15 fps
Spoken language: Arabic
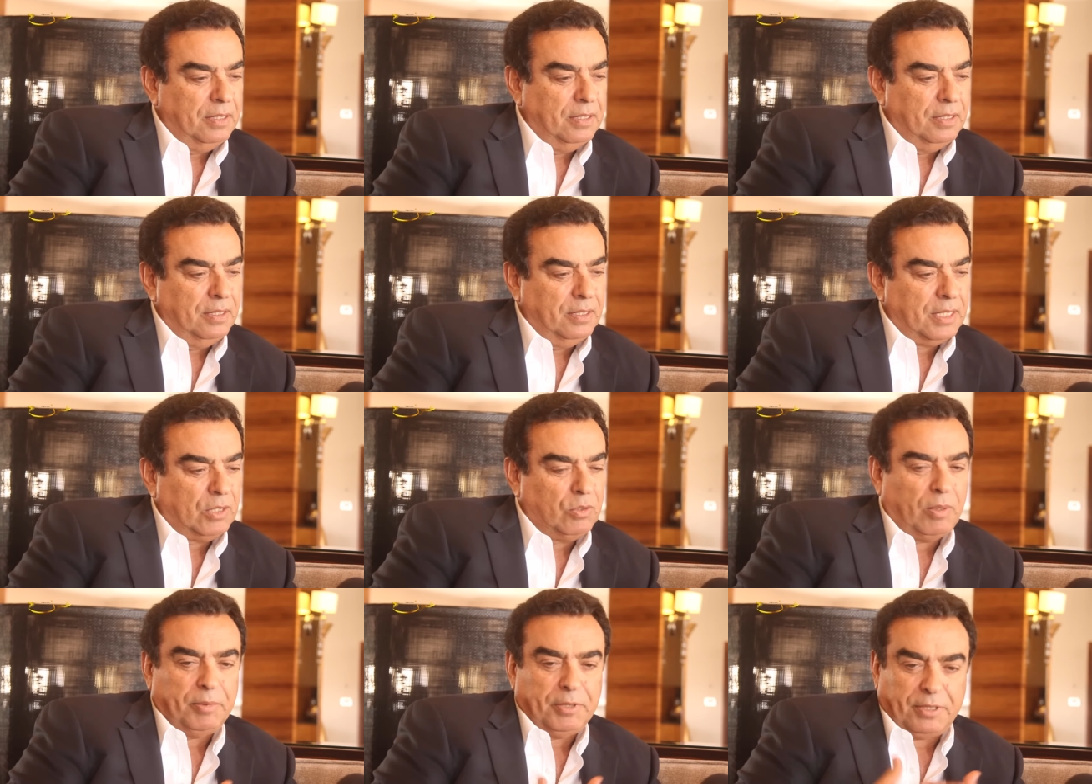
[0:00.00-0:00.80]
آه،
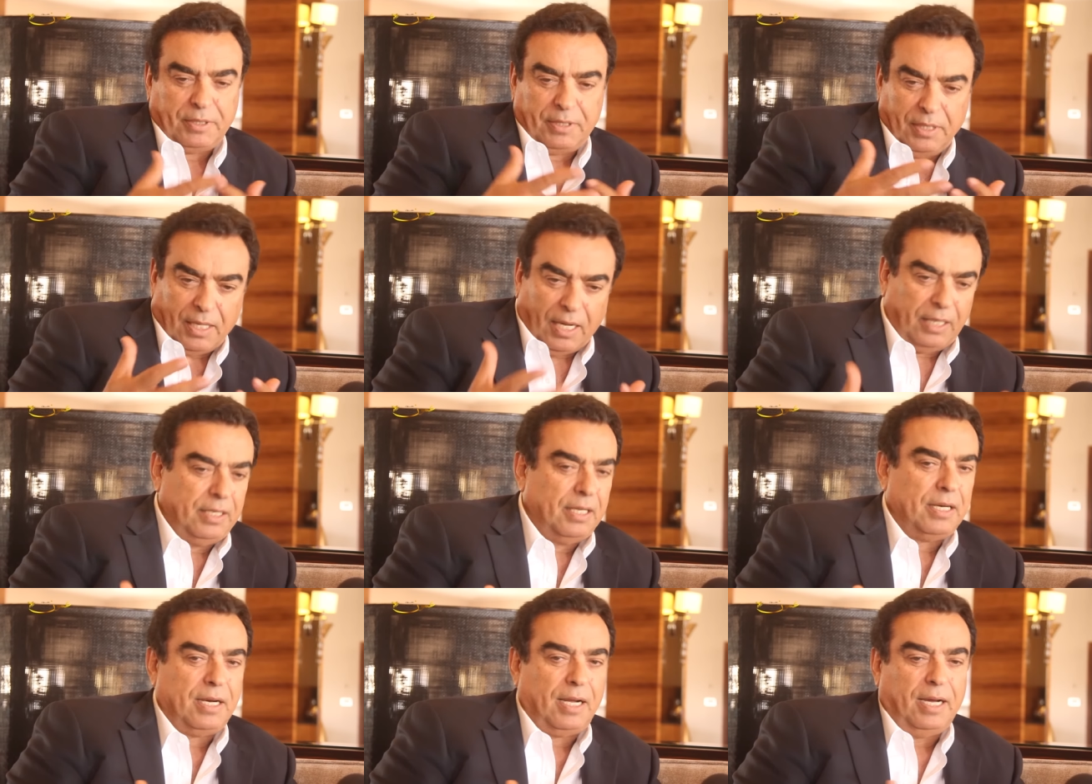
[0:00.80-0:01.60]
روابط
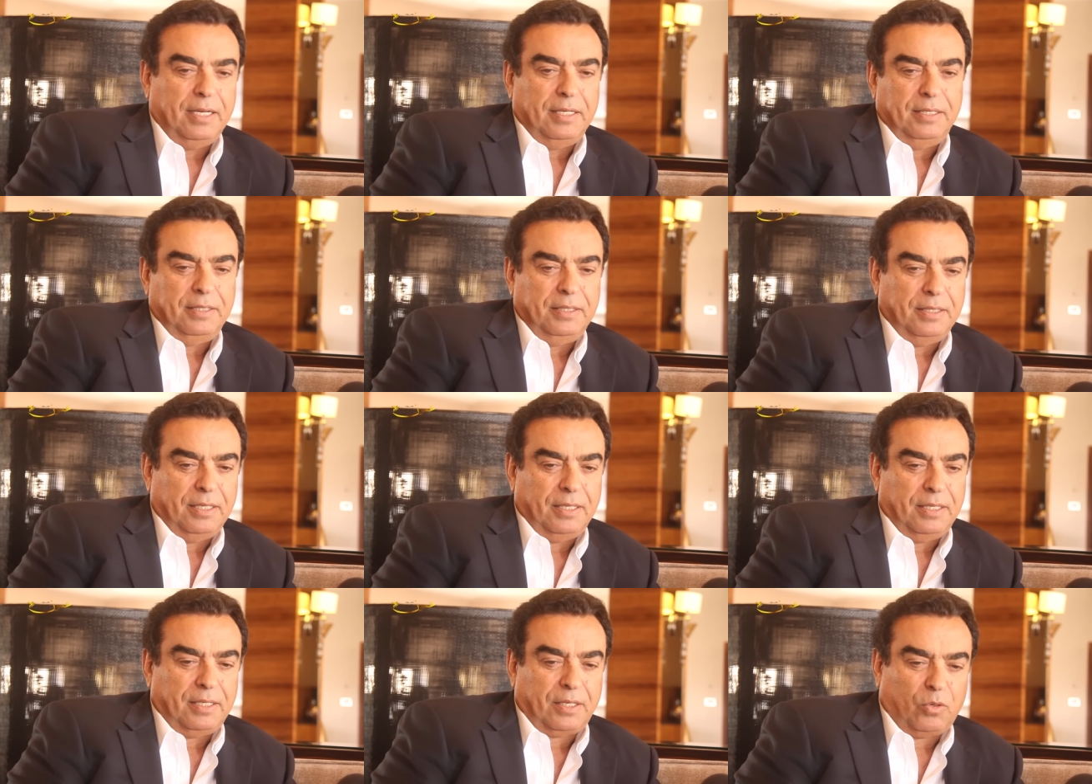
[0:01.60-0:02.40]
احيانا
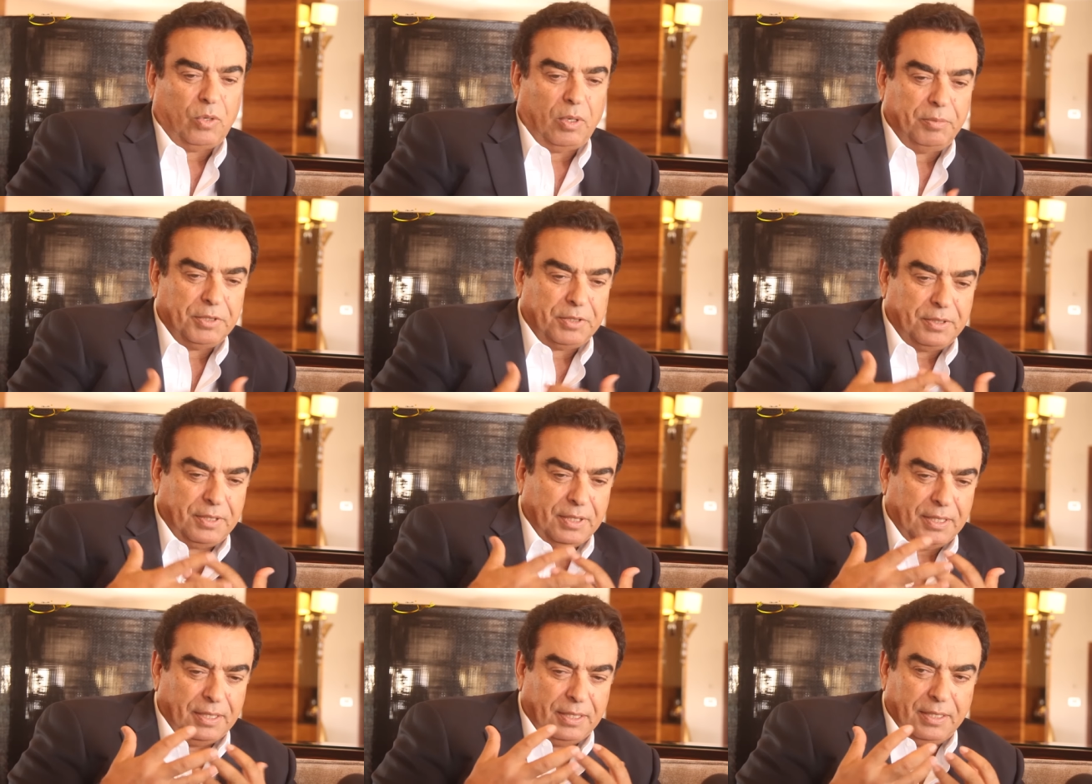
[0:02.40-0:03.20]
عائليه روابط
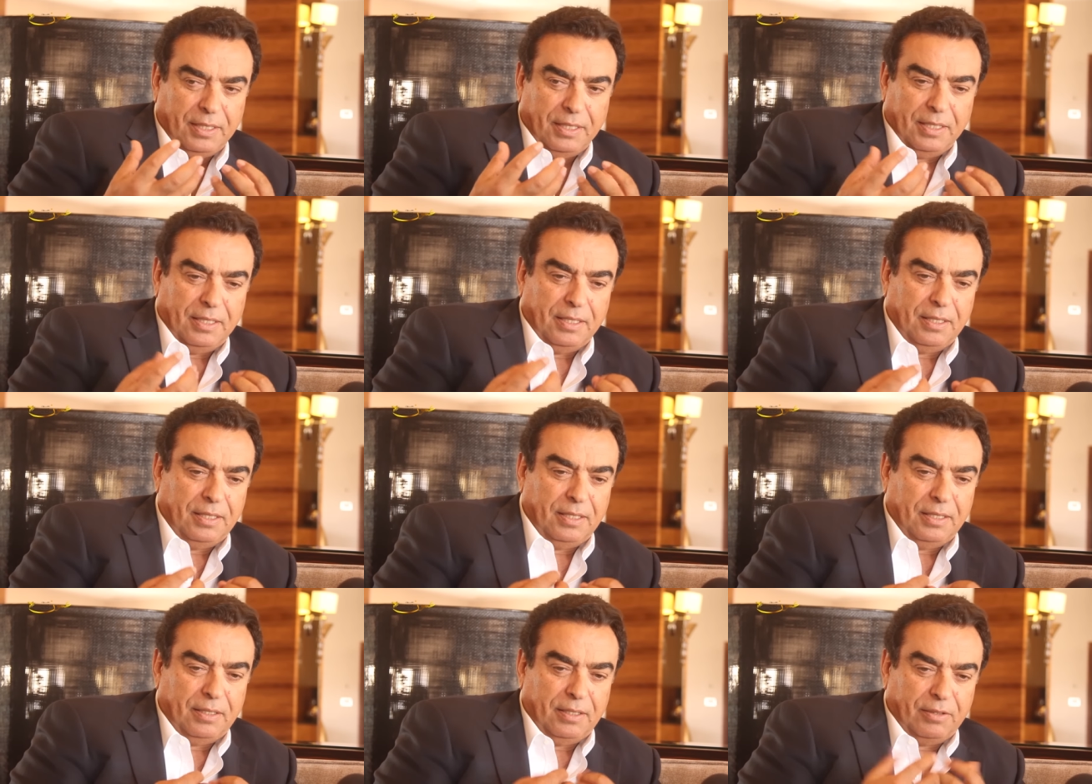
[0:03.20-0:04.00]
آه،
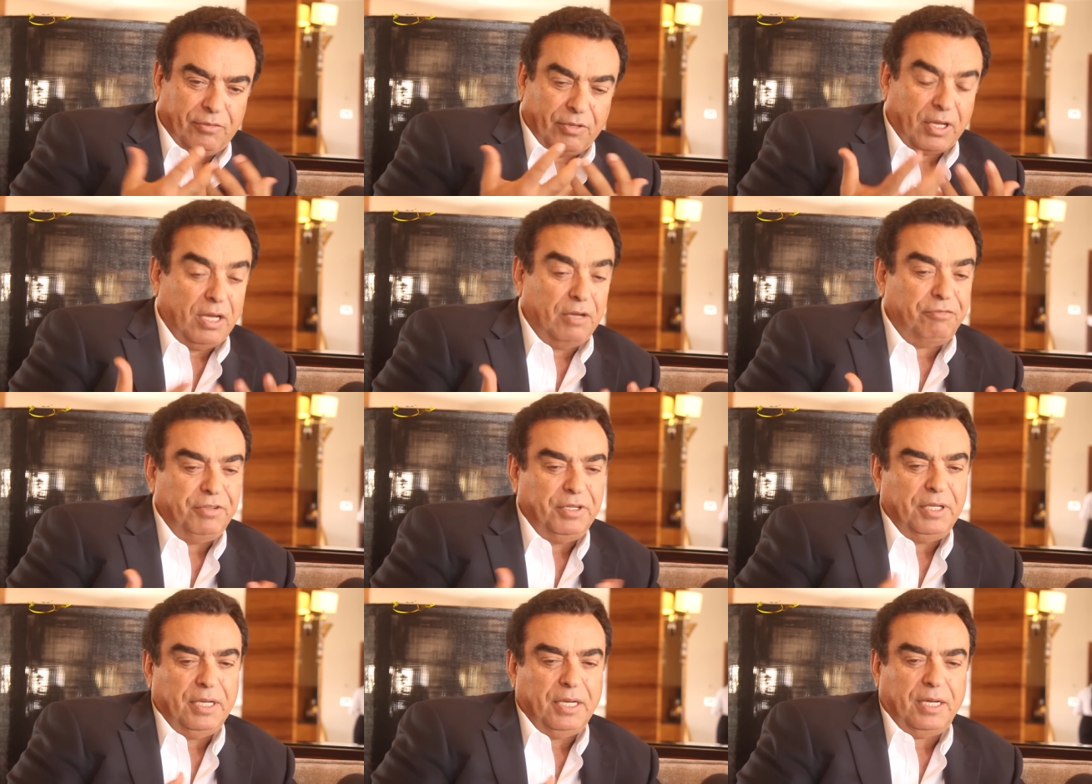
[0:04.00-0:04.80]
آه،
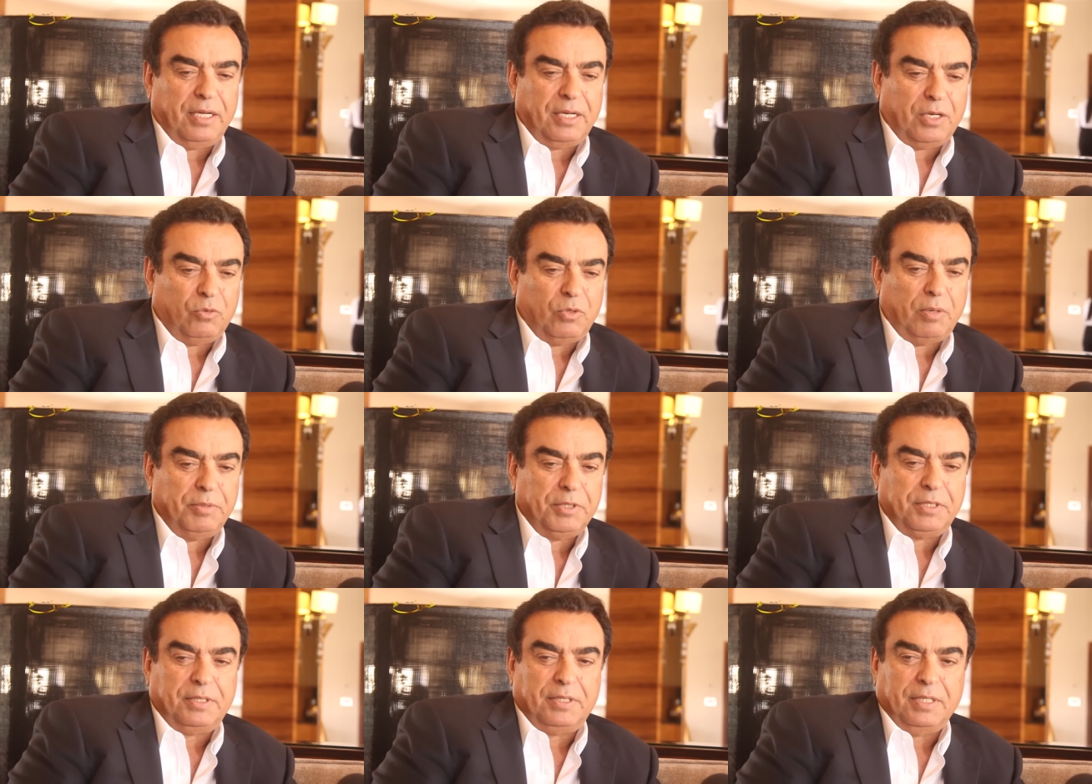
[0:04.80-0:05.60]
ثقافيه
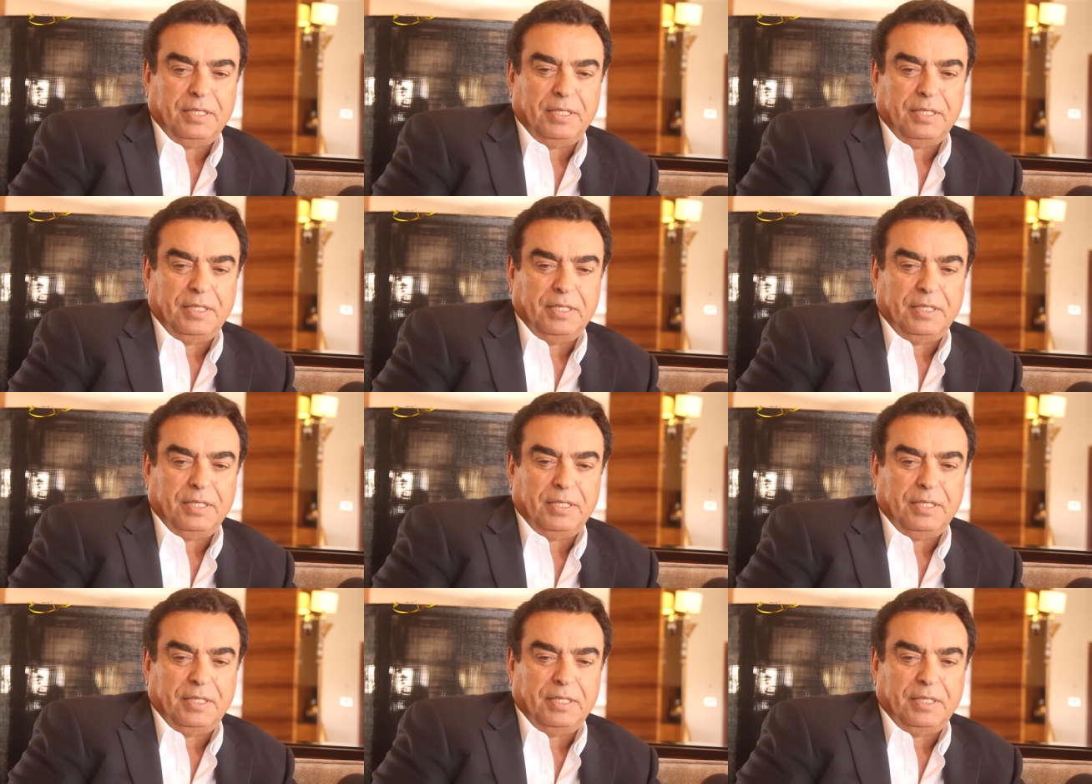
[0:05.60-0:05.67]
روابط